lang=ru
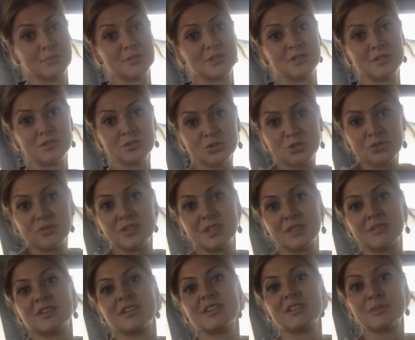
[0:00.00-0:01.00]

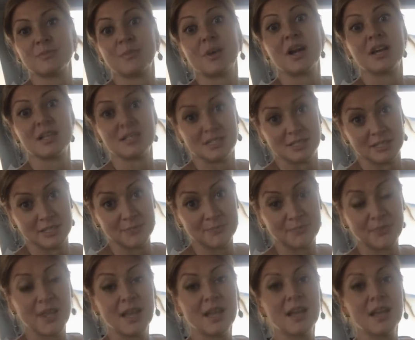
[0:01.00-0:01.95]
пастеризованного из магазина